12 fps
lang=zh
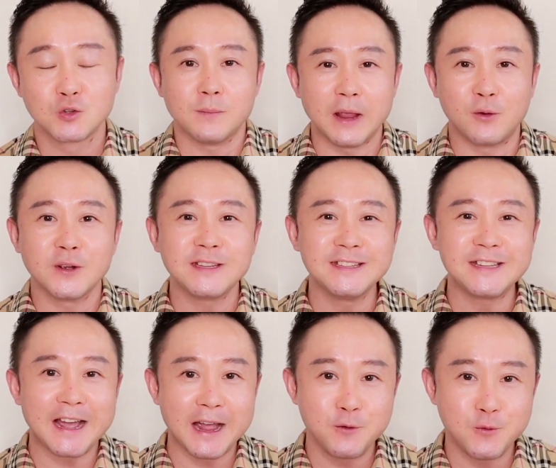美国现
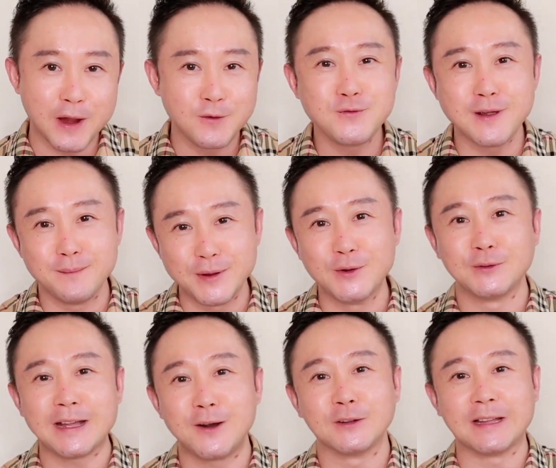在还远远没
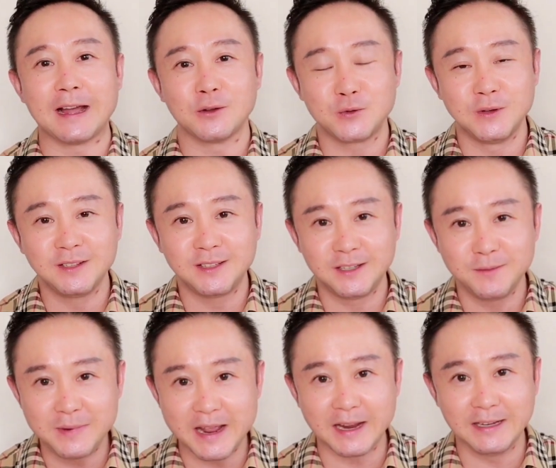有到达群体
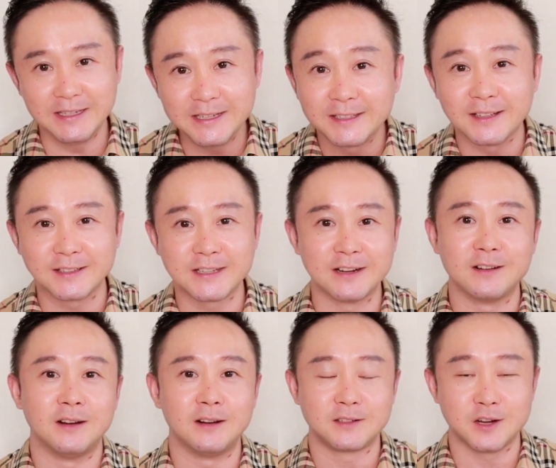免疫的这
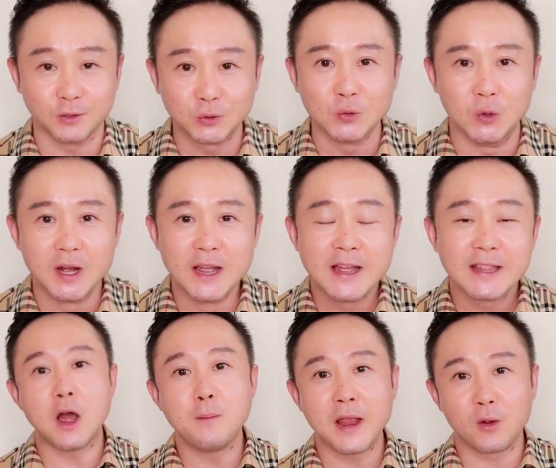个程度，
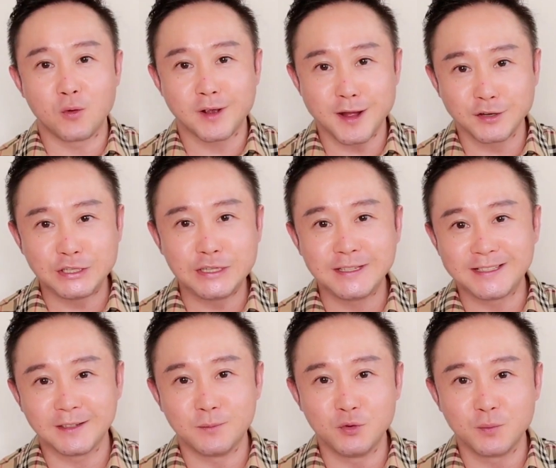而美国抗击疫
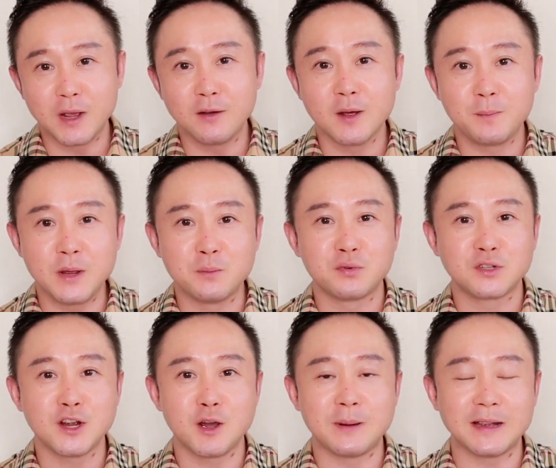情的目标呢，并不
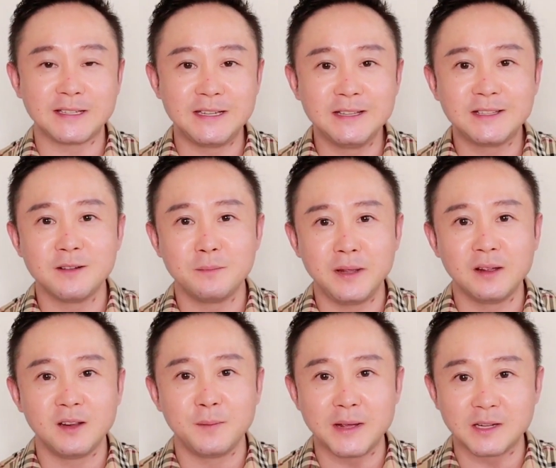是要把新增
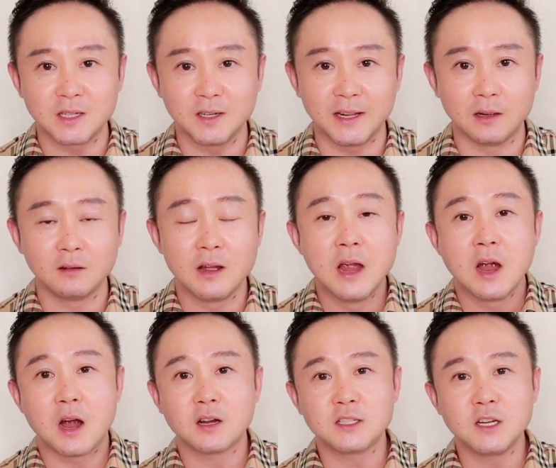病例变成零，
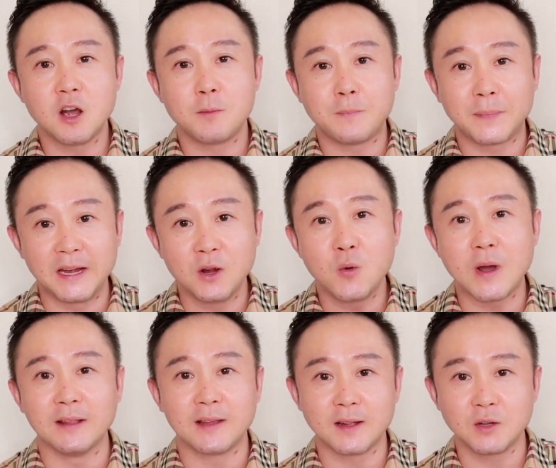而是要平
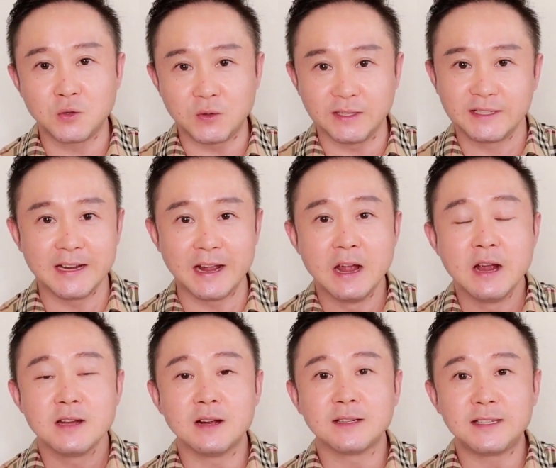缓它的曲线，
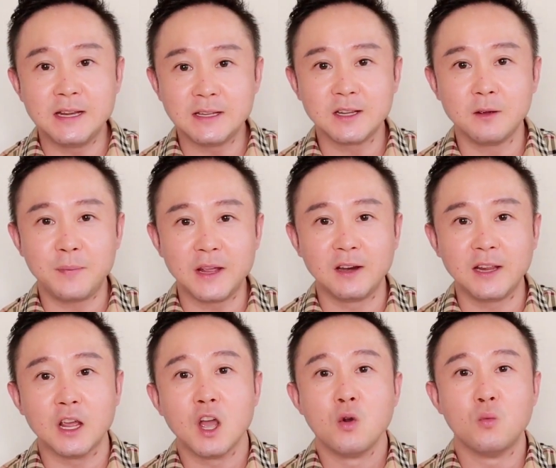让新增病
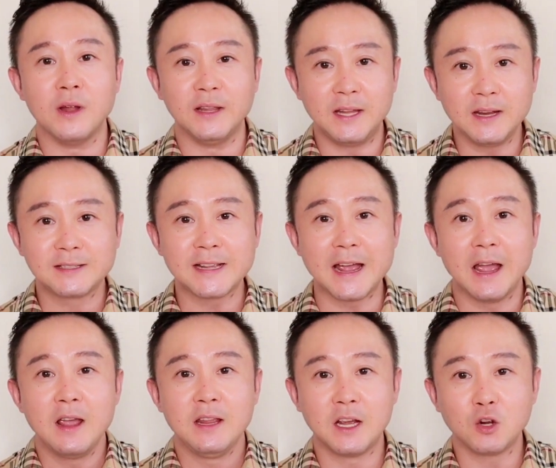例稳定
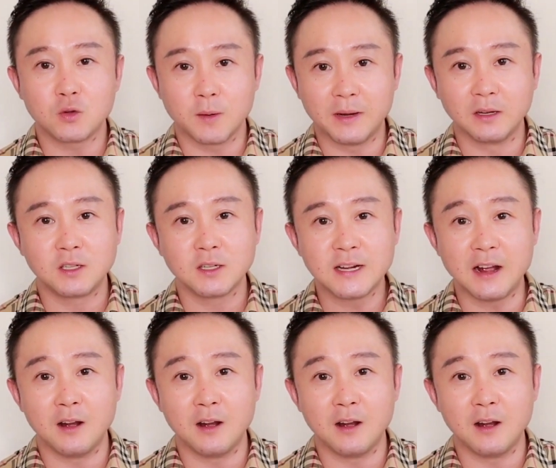在一个水平之